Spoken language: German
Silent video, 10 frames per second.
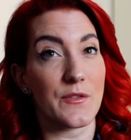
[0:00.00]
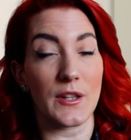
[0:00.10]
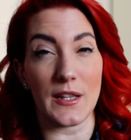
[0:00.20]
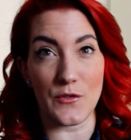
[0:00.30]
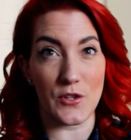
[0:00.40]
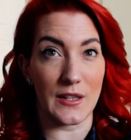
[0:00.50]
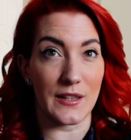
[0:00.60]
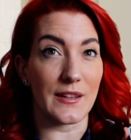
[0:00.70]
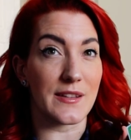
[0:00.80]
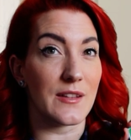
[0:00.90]
Das würde ich jetzt
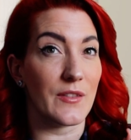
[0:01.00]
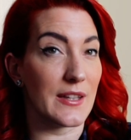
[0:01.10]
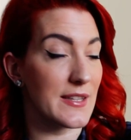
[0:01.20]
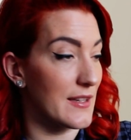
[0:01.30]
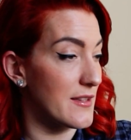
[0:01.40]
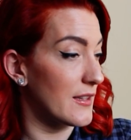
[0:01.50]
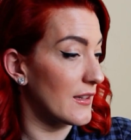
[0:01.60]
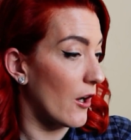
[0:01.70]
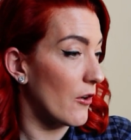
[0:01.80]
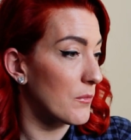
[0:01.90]
wahrscheinlich interessieren, wenn ich das ganze
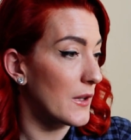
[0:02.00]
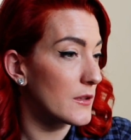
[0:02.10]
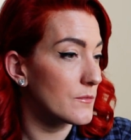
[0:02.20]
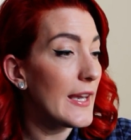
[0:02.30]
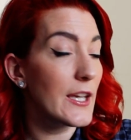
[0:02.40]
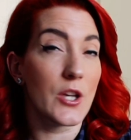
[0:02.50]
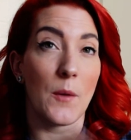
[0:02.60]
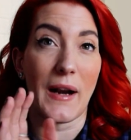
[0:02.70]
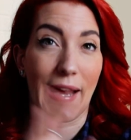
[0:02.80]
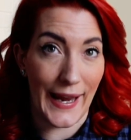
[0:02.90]
Ding da aufmache. Ich
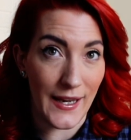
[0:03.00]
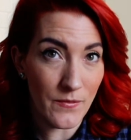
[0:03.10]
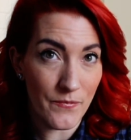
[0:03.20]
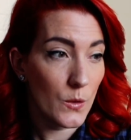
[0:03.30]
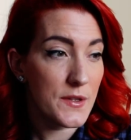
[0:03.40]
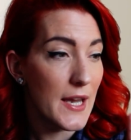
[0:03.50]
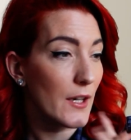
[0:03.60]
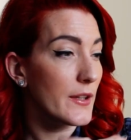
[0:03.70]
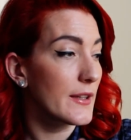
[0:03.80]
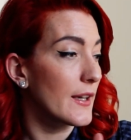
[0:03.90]
schaue mal rein und
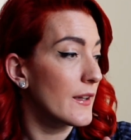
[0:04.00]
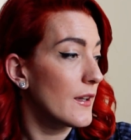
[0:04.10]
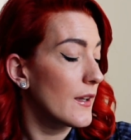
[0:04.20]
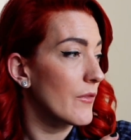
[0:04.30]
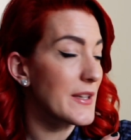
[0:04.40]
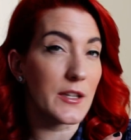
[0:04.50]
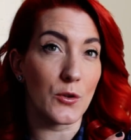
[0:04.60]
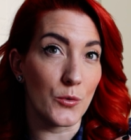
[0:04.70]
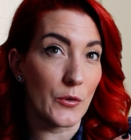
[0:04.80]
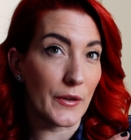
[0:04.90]
zeige euch dann, was
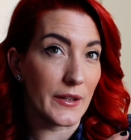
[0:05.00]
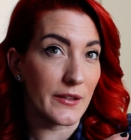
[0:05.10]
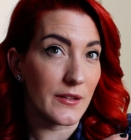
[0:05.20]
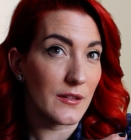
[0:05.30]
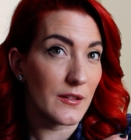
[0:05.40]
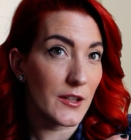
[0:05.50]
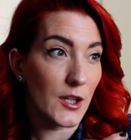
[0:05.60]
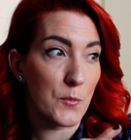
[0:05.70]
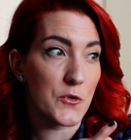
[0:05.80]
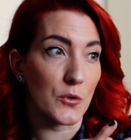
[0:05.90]
ich cool finde.
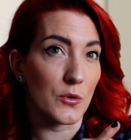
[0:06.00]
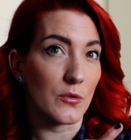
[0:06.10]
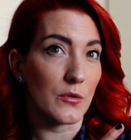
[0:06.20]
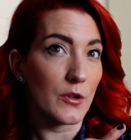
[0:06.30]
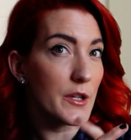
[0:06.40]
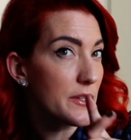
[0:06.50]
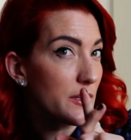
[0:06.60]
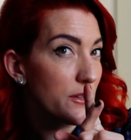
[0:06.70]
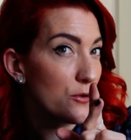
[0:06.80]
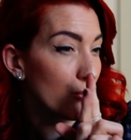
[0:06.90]
Ich glaube so. Es
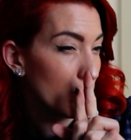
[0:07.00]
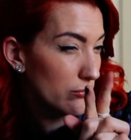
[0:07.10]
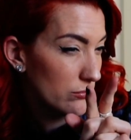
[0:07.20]
ist ganz gut.